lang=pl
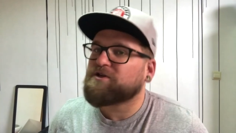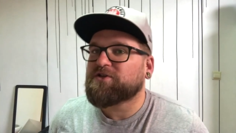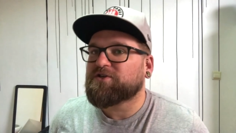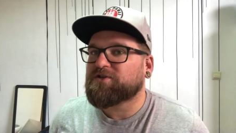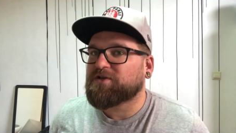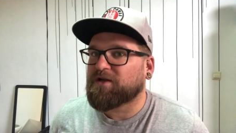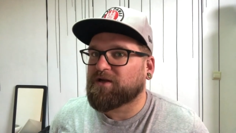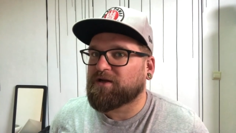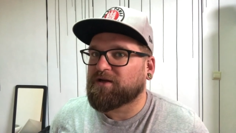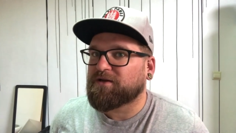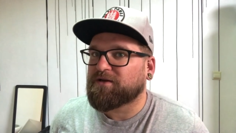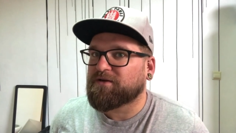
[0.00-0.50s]
niż
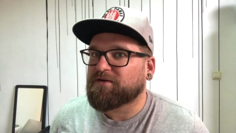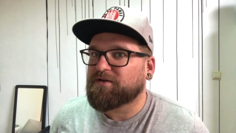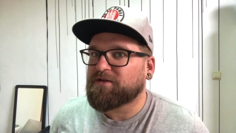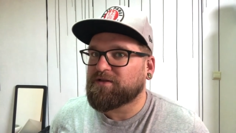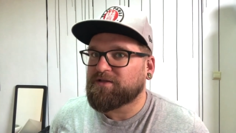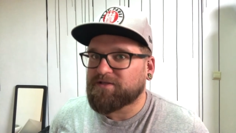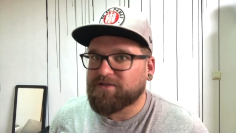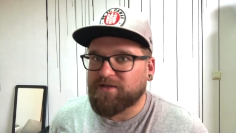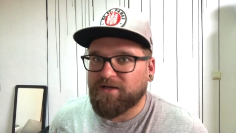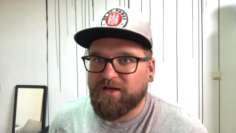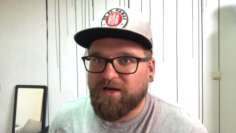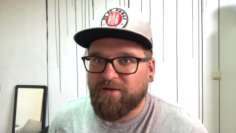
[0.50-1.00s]
na
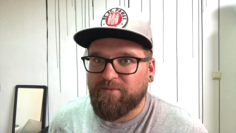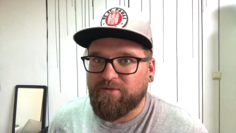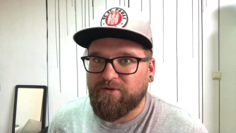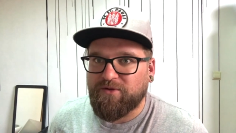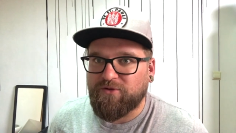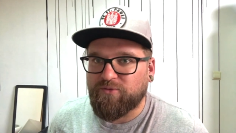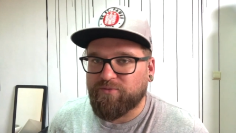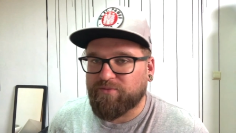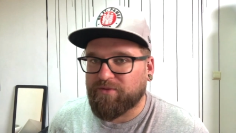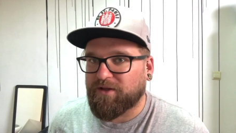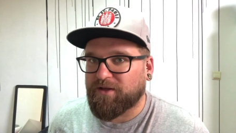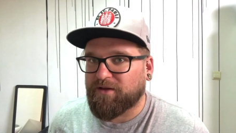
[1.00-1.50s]
Instagramie
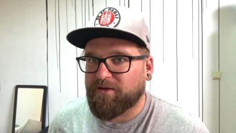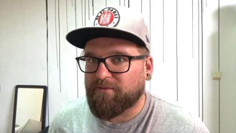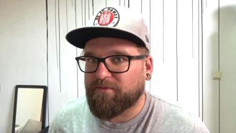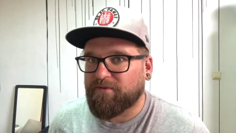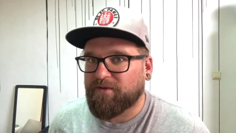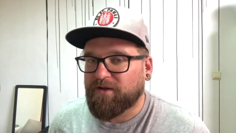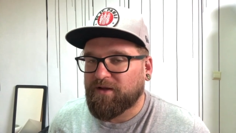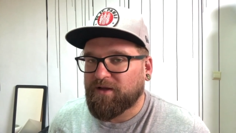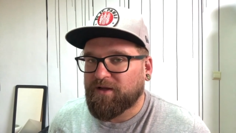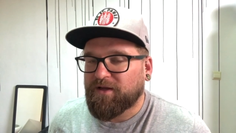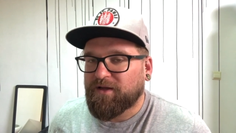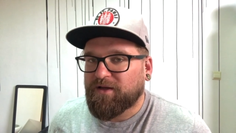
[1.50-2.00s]
lub na
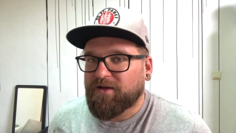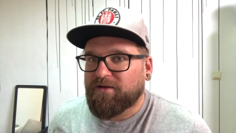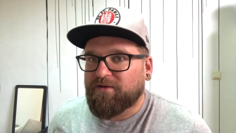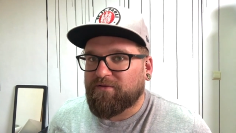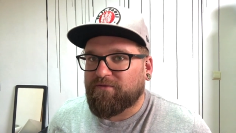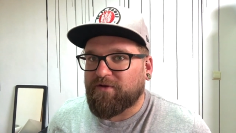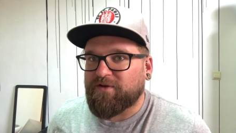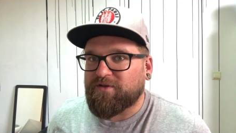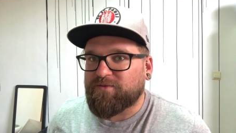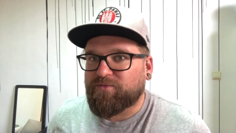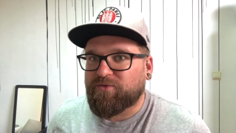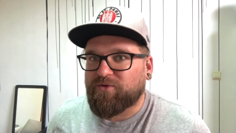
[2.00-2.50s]

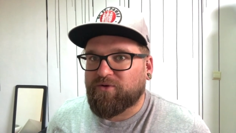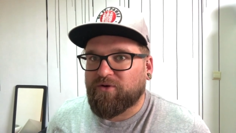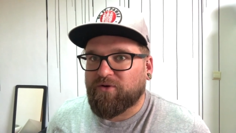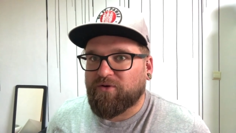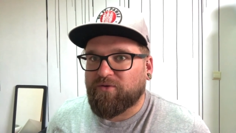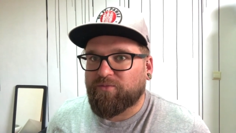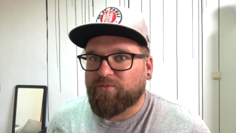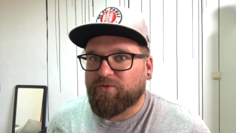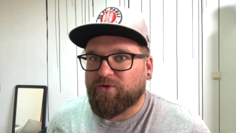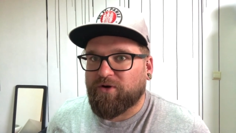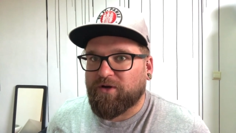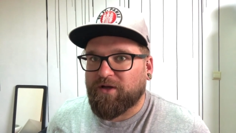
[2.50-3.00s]

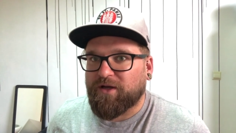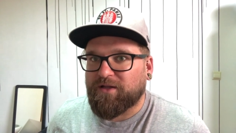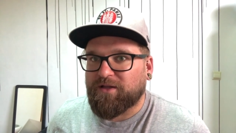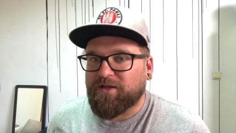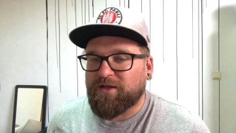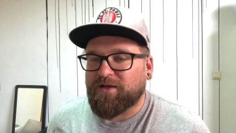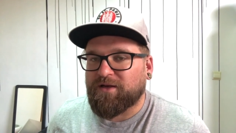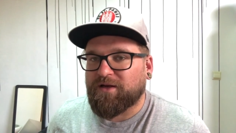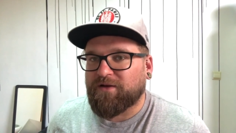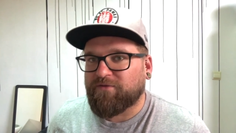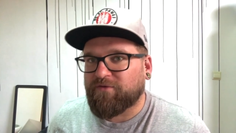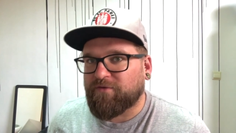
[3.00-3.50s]
Facebooku projekt i
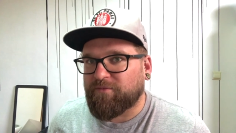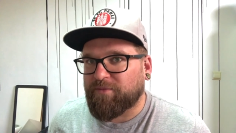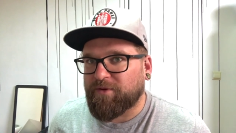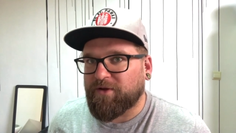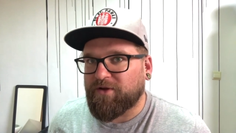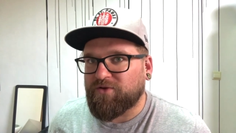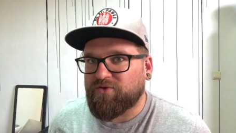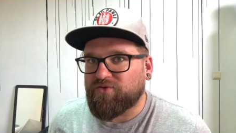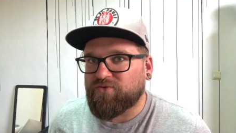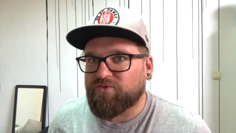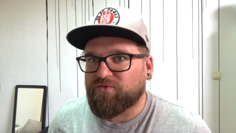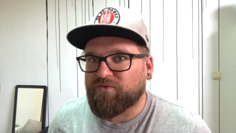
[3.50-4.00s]
na
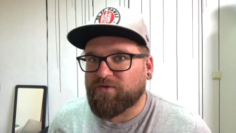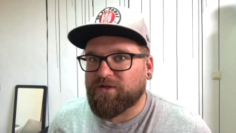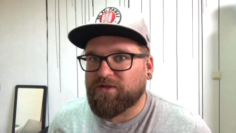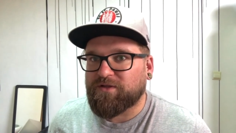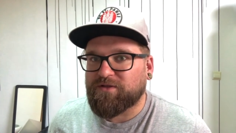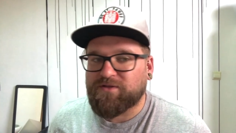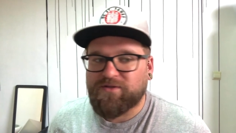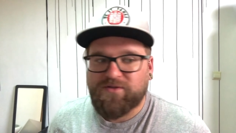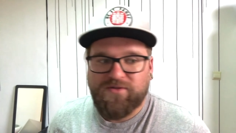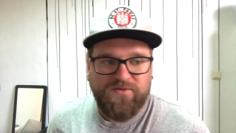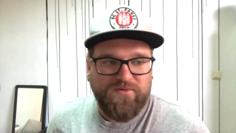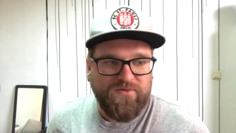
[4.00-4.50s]
fanpage'u,
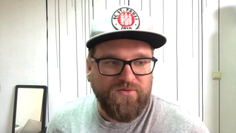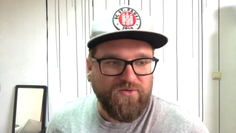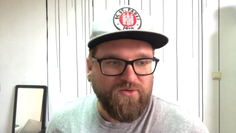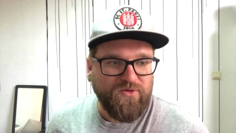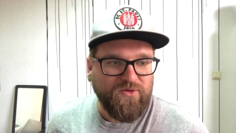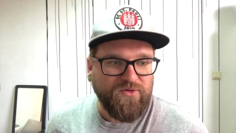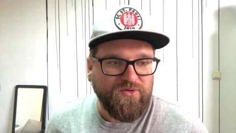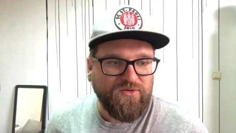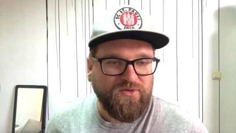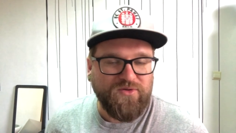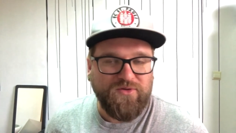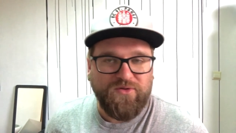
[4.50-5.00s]
więc
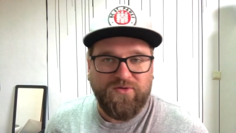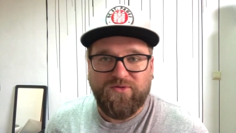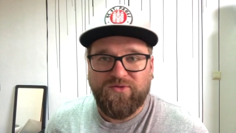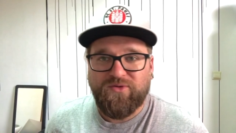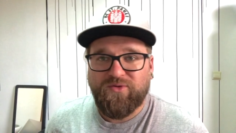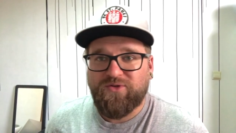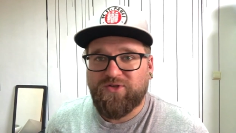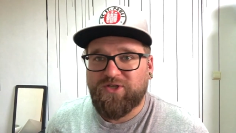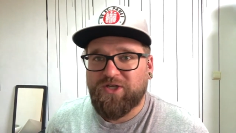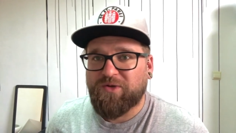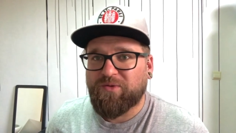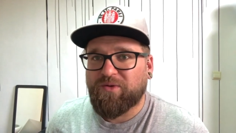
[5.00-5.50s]
no co,
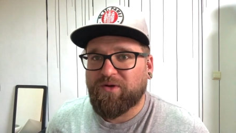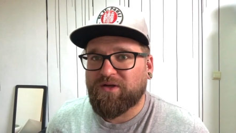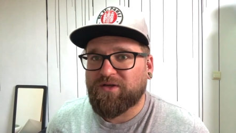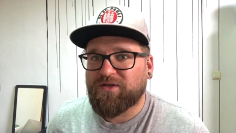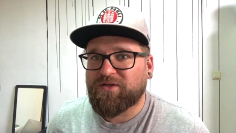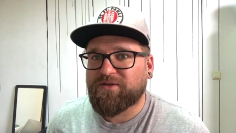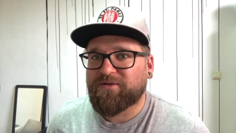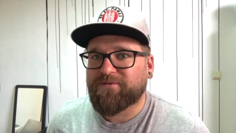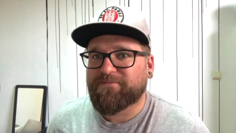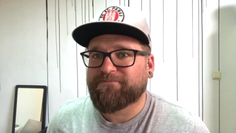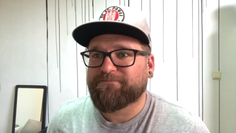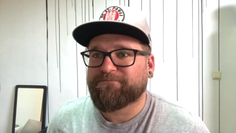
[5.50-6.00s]
do dzieła
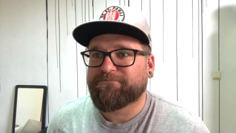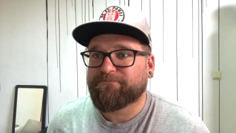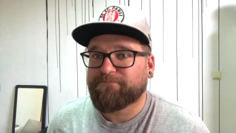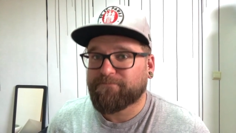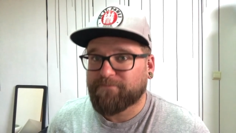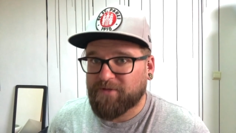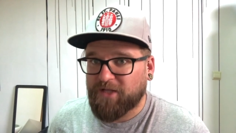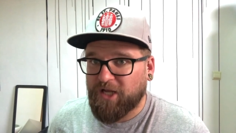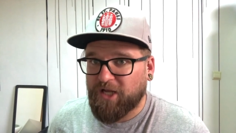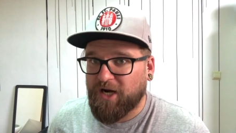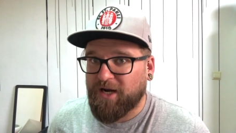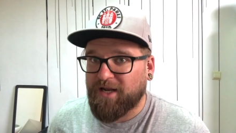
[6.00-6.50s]
i
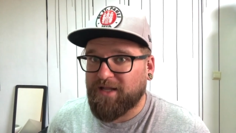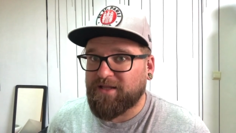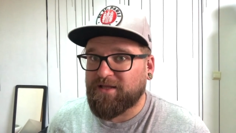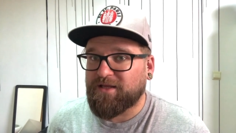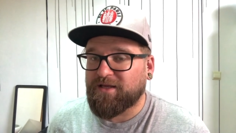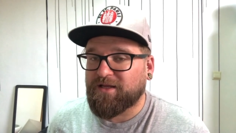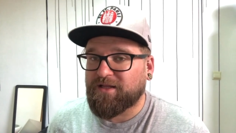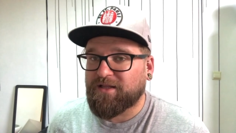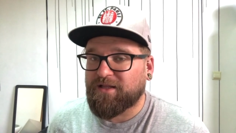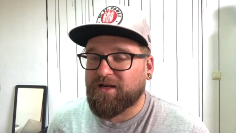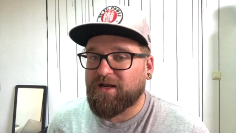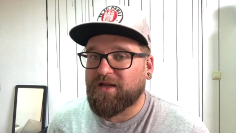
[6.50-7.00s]

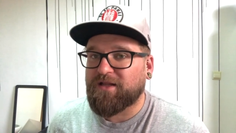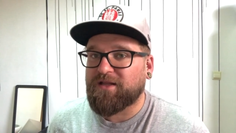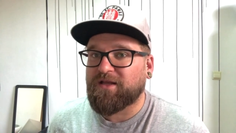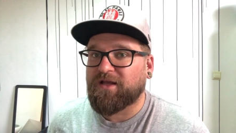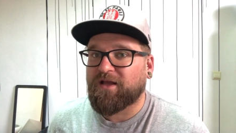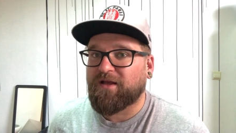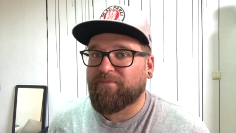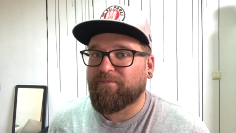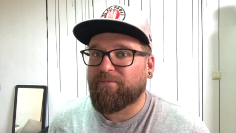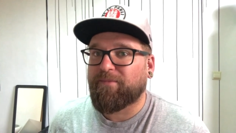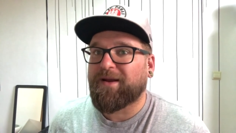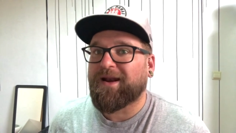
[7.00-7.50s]
trening,
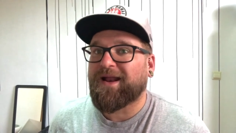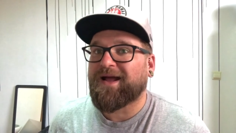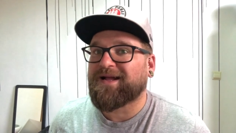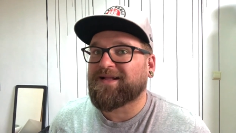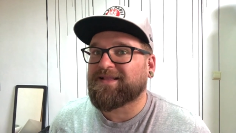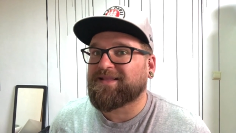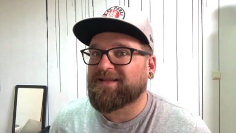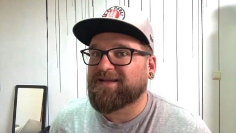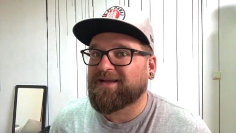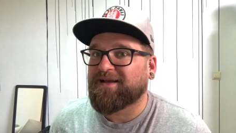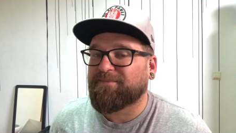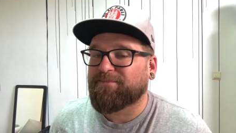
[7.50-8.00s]
trening,
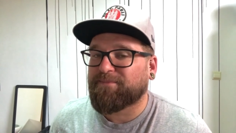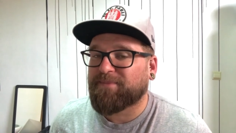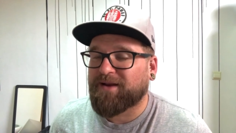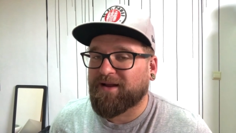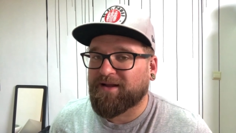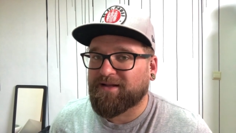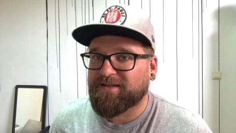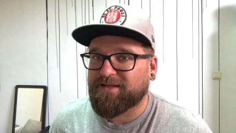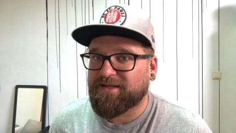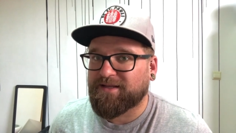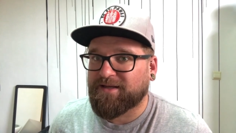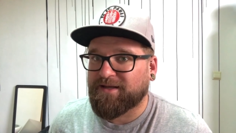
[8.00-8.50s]
praktyka,
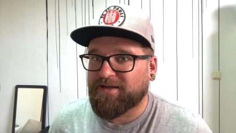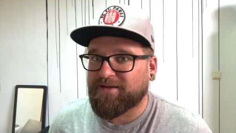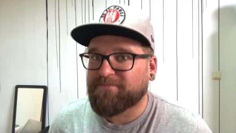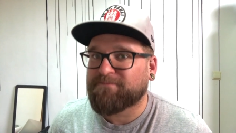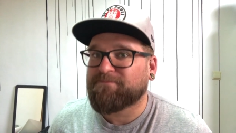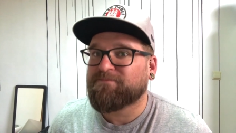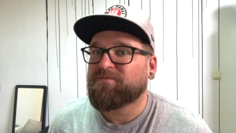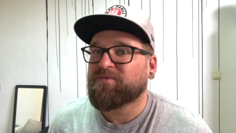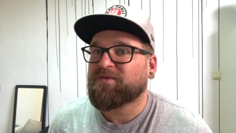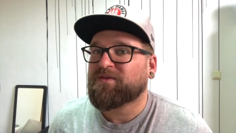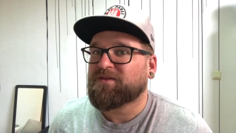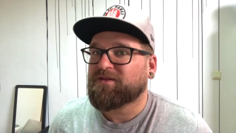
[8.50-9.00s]
praktyka
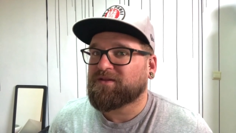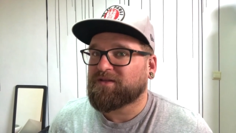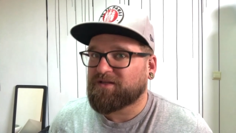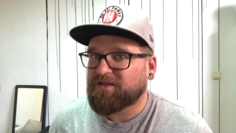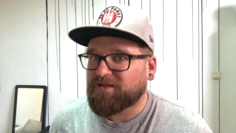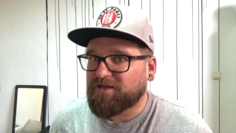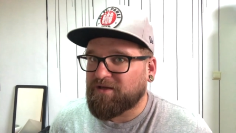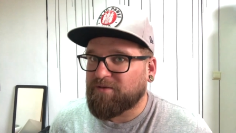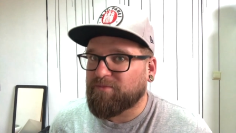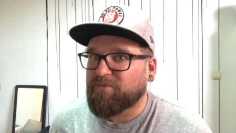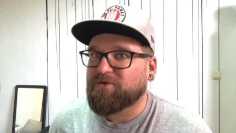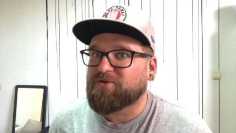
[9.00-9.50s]

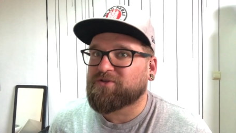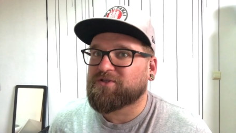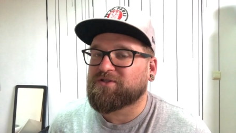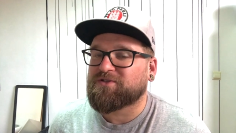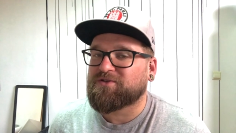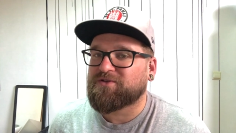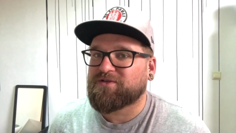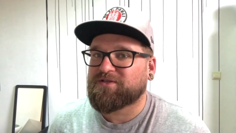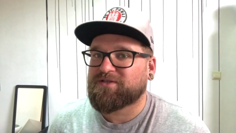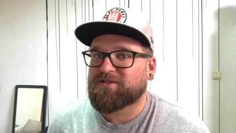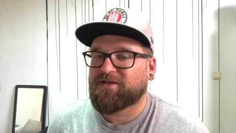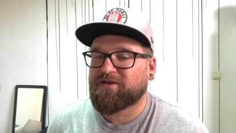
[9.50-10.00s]
i może
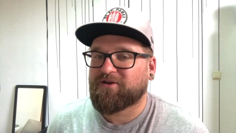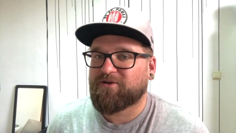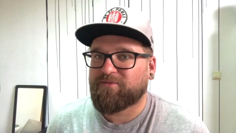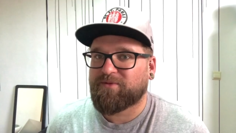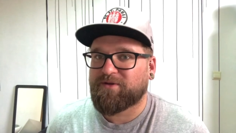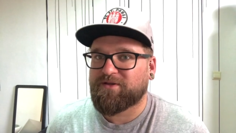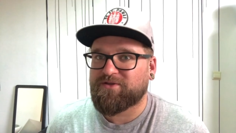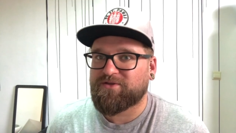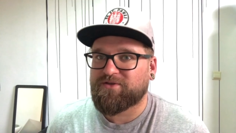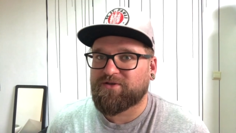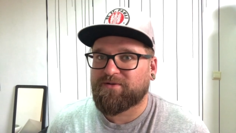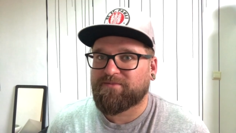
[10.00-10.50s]
coś z tego
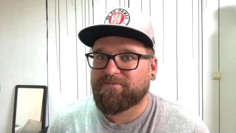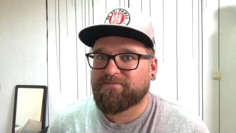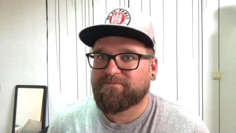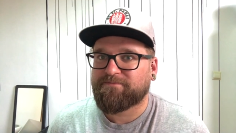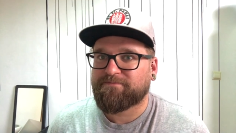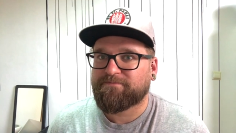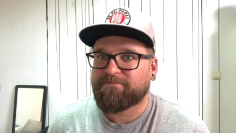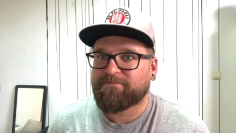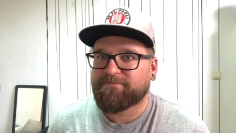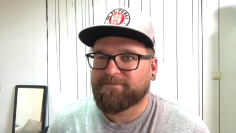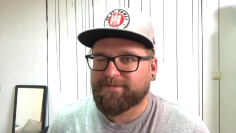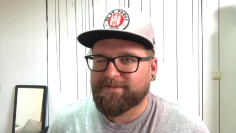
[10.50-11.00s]

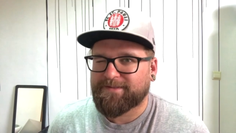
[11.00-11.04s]
będzie.